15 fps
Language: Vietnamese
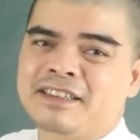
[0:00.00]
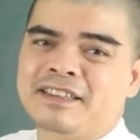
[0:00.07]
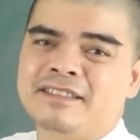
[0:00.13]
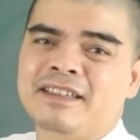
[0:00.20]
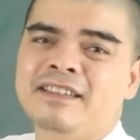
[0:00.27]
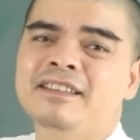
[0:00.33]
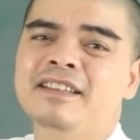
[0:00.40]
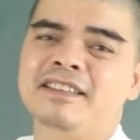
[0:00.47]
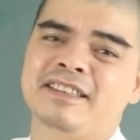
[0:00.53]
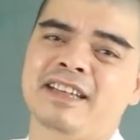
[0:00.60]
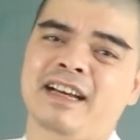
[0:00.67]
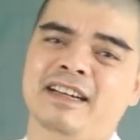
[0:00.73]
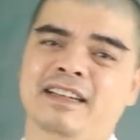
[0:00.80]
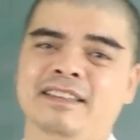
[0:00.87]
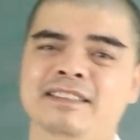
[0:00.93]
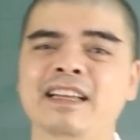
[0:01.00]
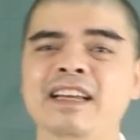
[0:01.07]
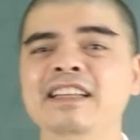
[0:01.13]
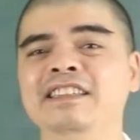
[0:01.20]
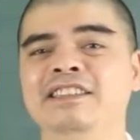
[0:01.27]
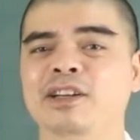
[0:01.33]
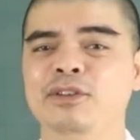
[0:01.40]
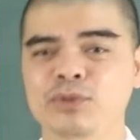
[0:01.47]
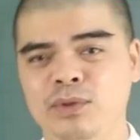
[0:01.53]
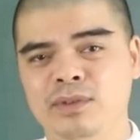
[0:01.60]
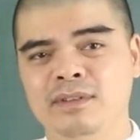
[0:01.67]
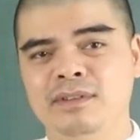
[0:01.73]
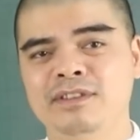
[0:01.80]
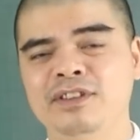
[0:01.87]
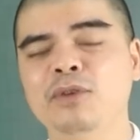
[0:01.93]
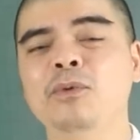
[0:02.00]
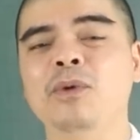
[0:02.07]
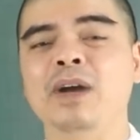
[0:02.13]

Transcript: Dẫn tình trạng là gia đình xáo trộn, trong